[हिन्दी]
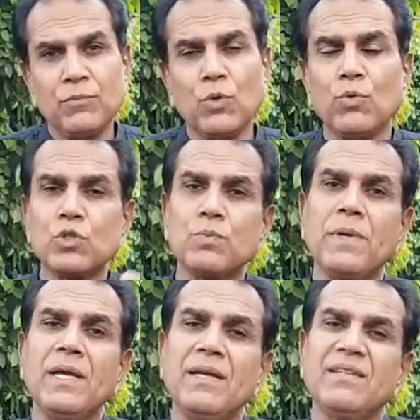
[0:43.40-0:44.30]
तो
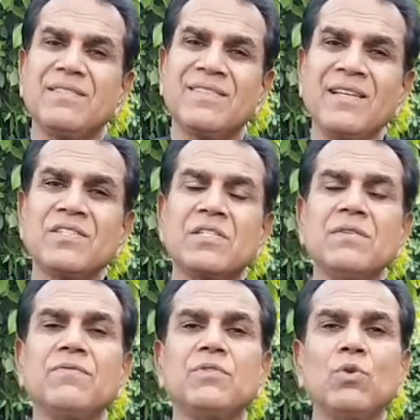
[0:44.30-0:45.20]
उसमें
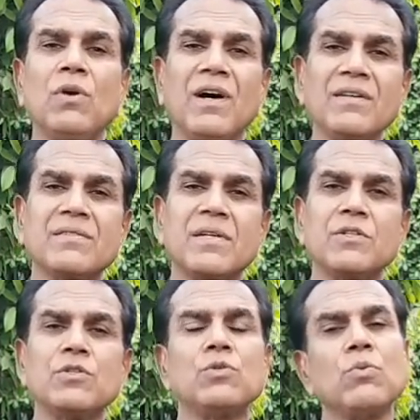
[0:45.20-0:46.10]
सेंसिटिव जो लंग्स के
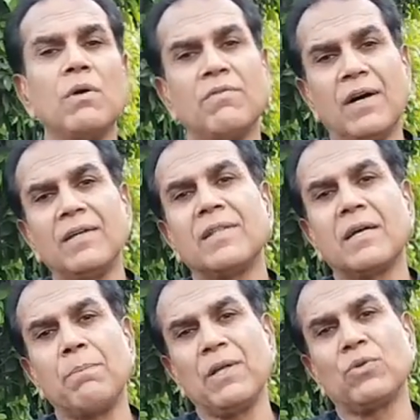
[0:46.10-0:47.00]
टिश्यू है वहाँ
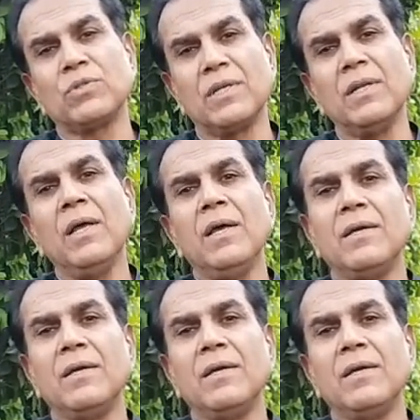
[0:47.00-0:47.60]
तक पैथोजन